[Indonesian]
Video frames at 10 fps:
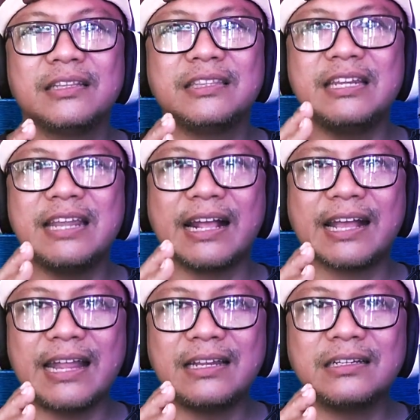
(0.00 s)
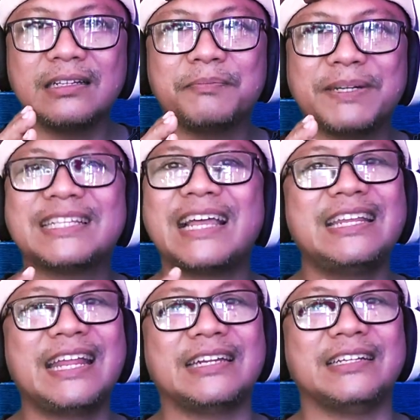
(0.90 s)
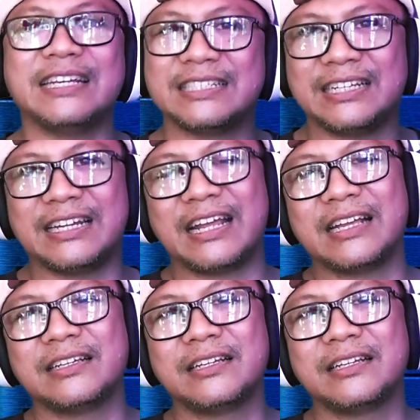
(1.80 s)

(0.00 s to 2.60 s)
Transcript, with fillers: tindakan persalinan dengan segera?